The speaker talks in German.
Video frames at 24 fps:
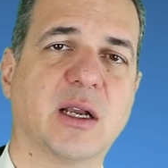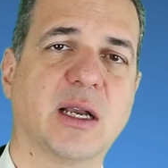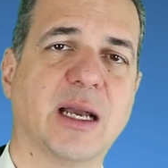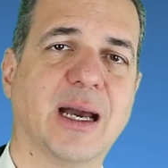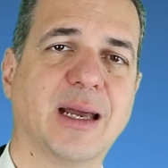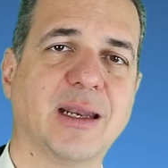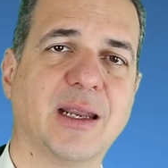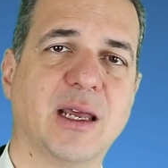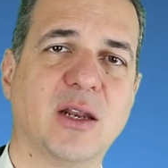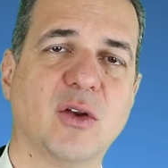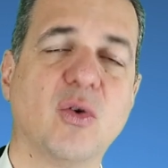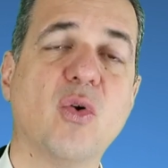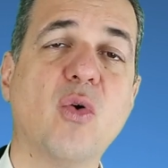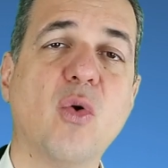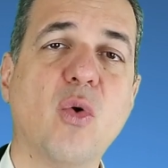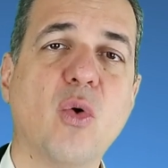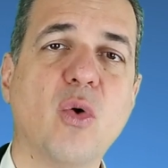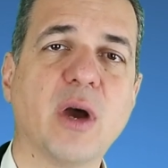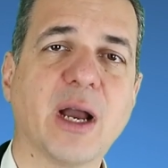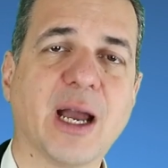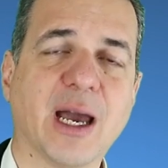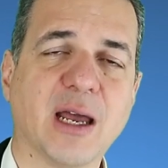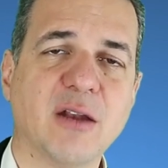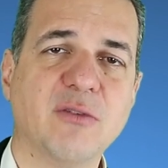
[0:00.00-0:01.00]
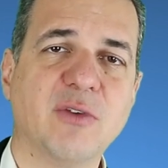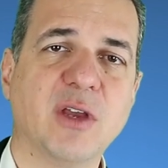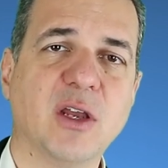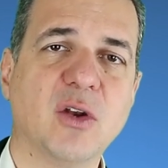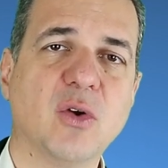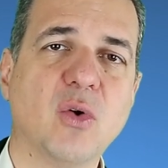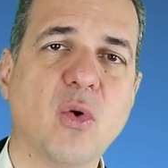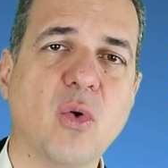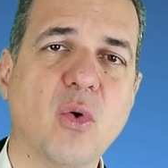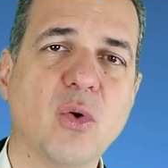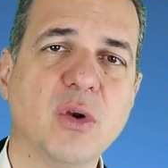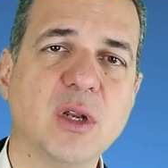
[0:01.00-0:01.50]
kann, ein ho kann wie
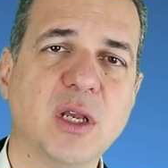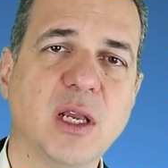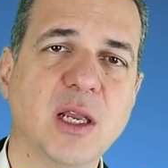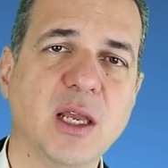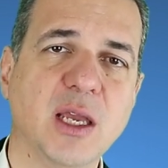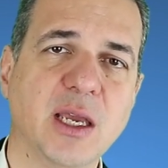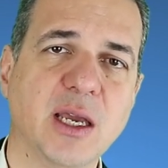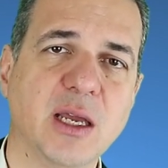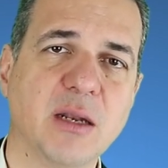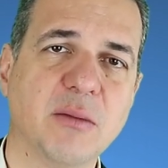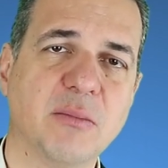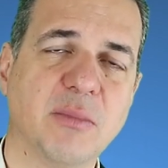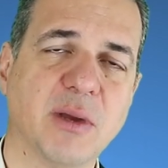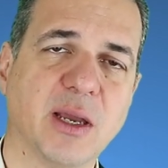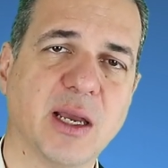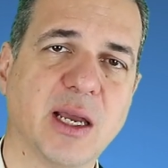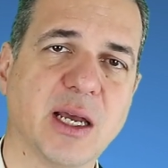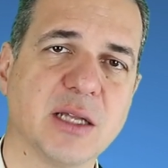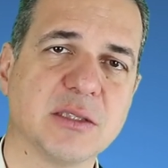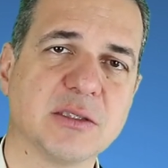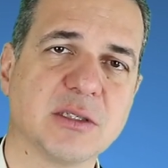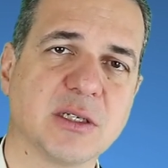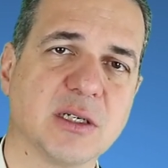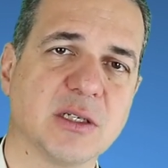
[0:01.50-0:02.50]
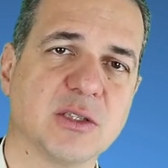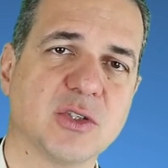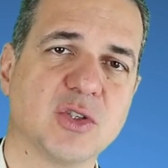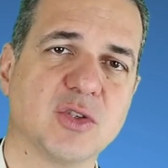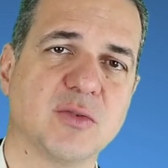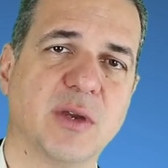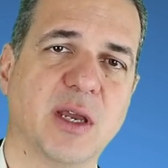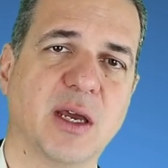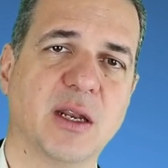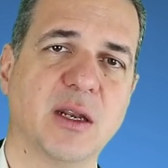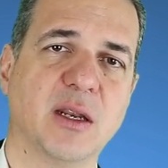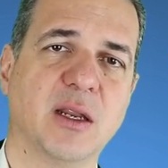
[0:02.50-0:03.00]
ein Hohn klingen bei ganz, ganz
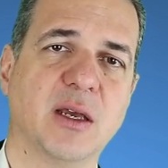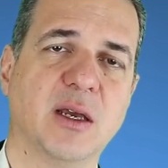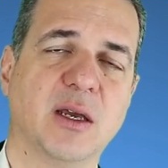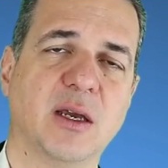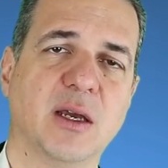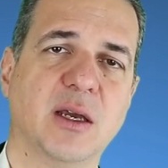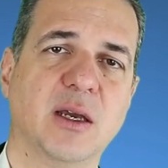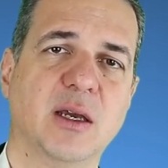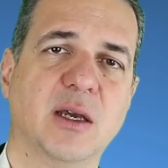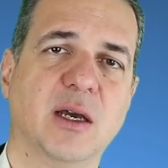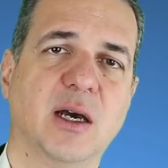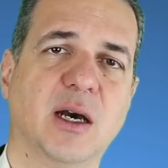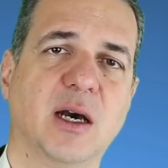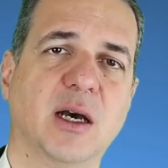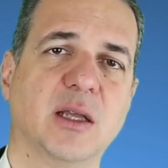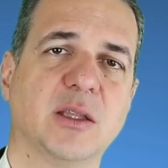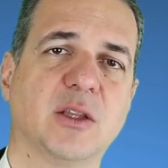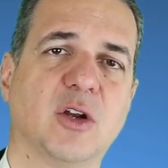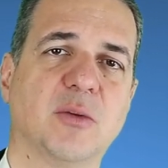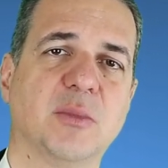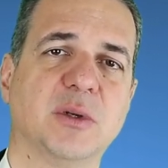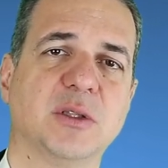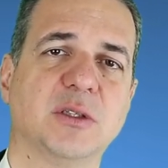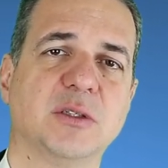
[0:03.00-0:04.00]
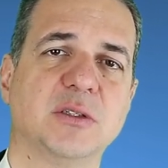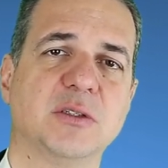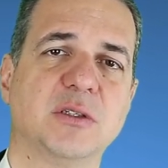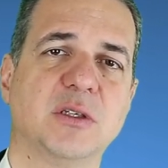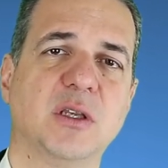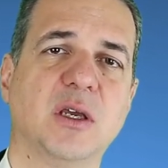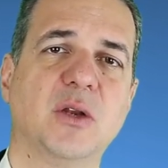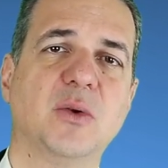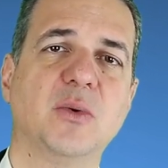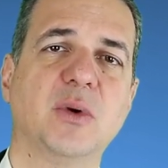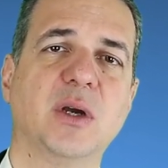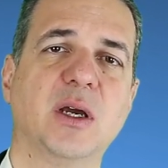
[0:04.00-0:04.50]
schweren äh,
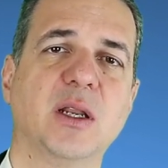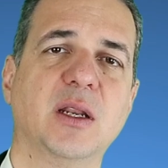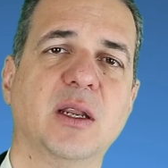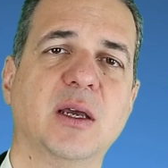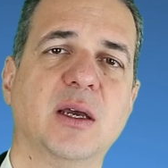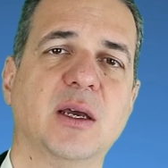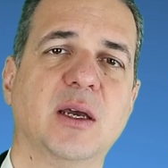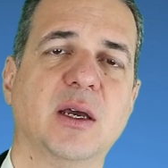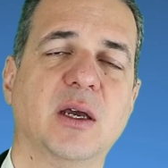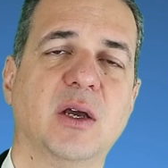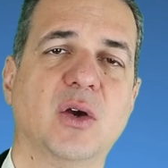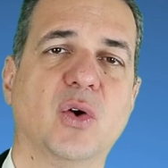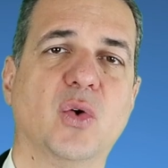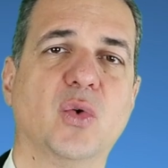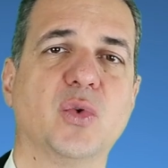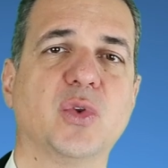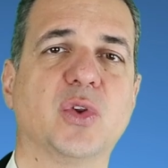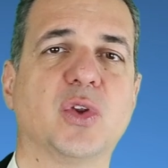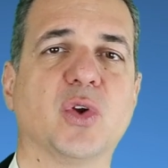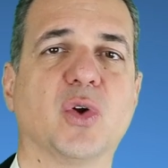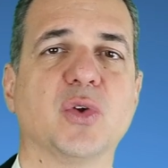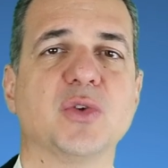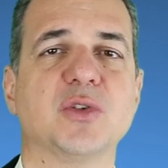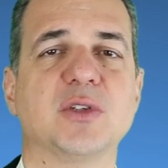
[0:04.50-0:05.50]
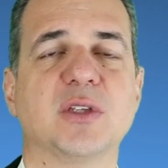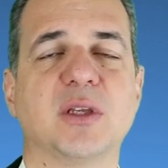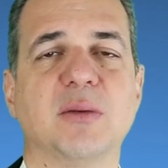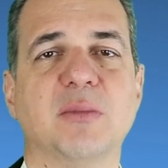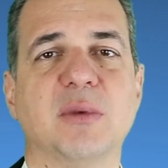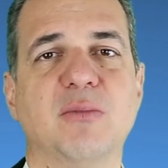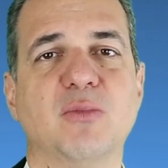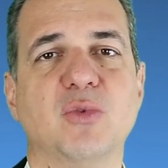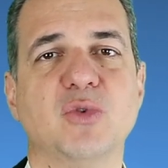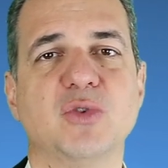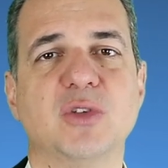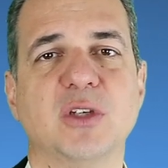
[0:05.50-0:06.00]
Traumatisierungen. Und
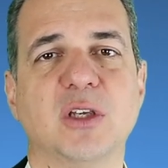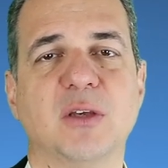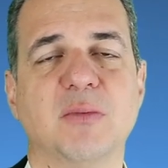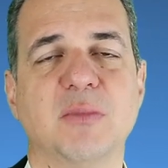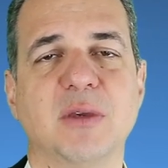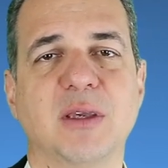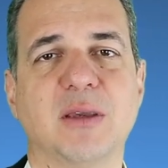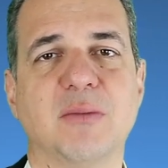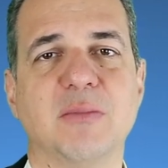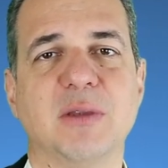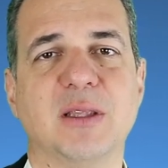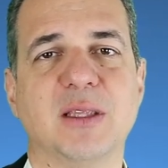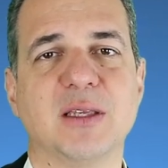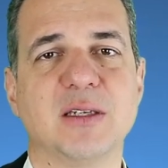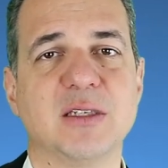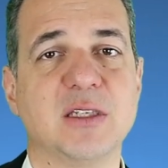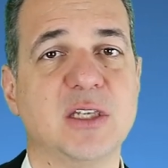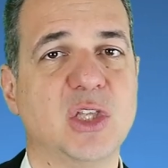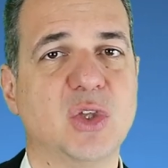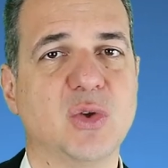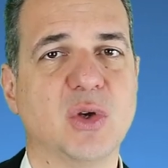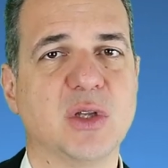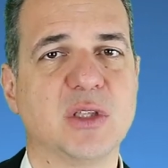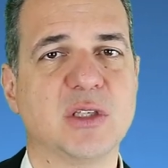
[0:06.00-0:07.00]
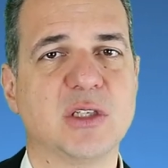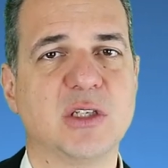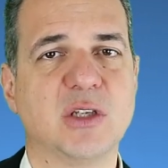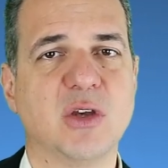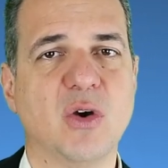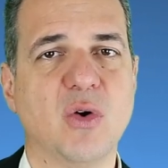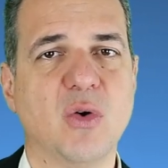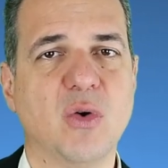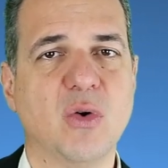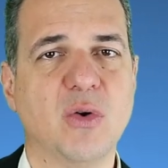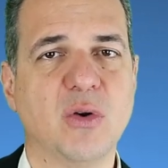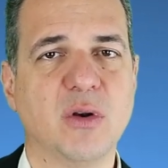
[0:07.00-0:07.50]
trotzdem muss ich mich mit der
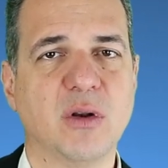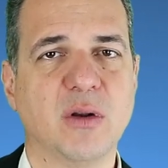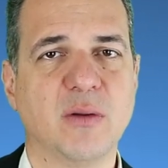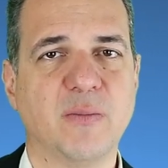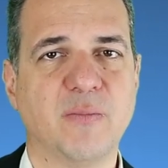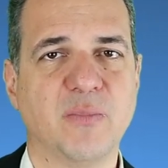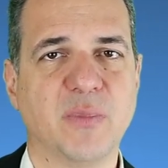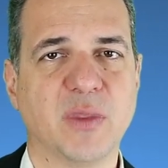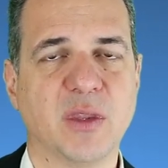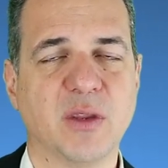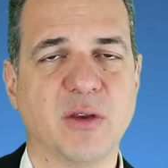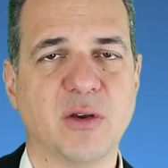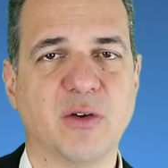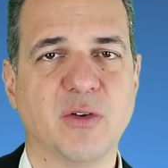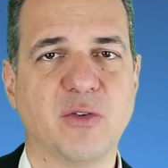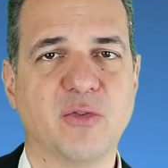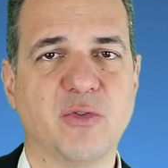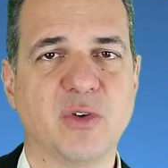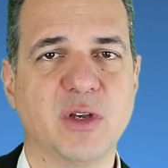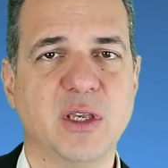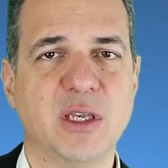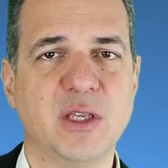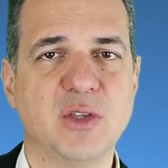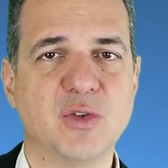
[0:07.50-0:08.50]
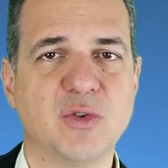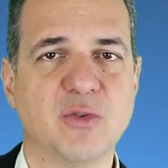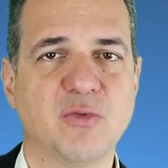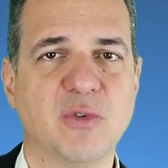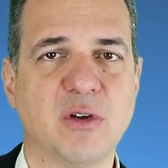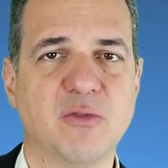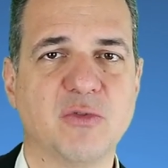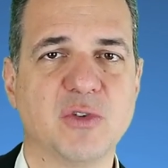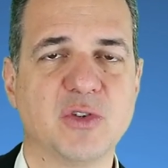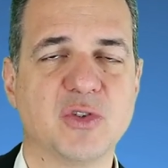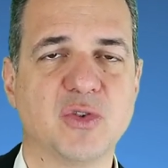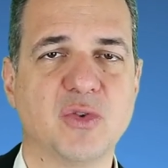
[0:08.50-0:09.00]
Situation
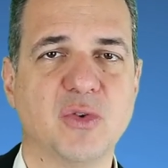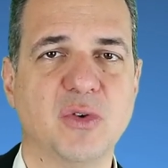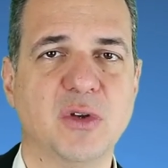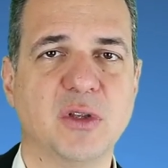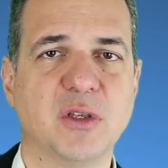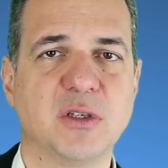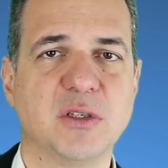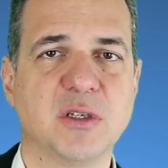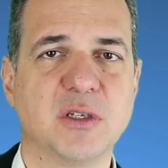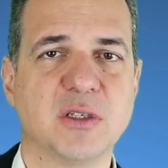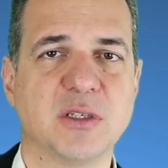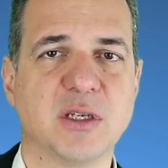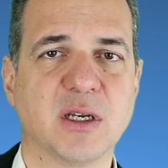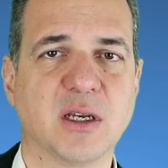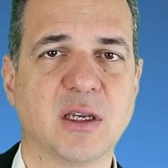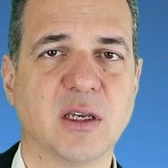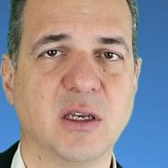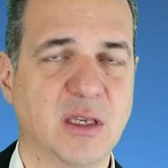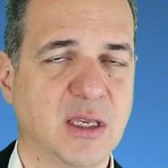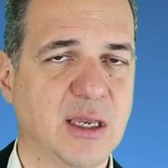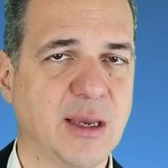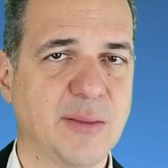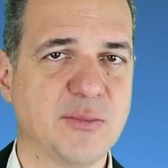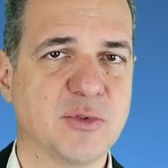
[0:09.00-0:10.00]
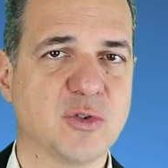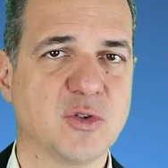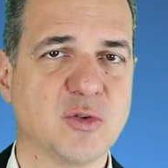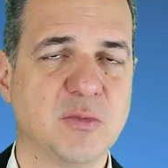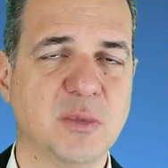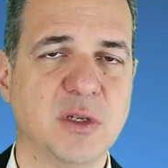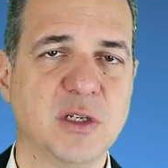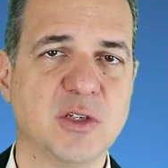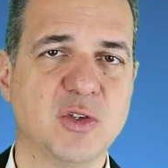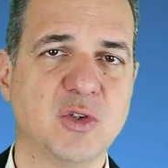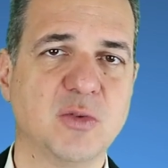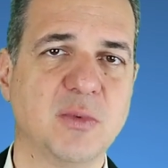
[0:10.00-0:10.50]
insofern versöhnen, dass ich sage, ich habe es
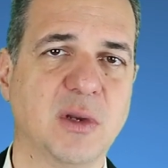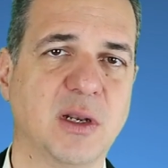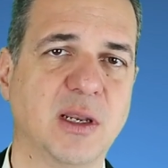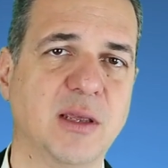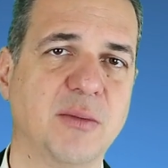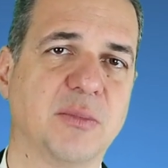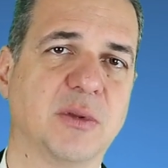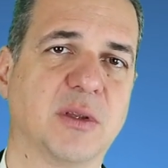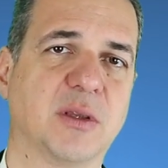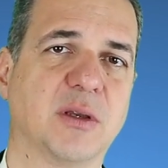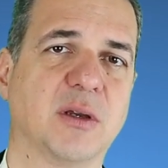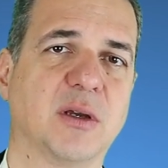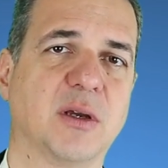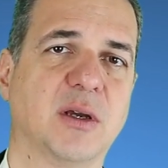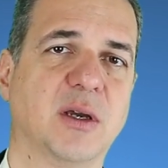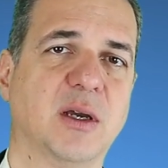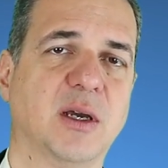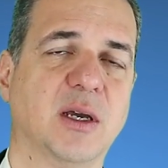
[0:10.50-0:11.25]
zumindest überlebt.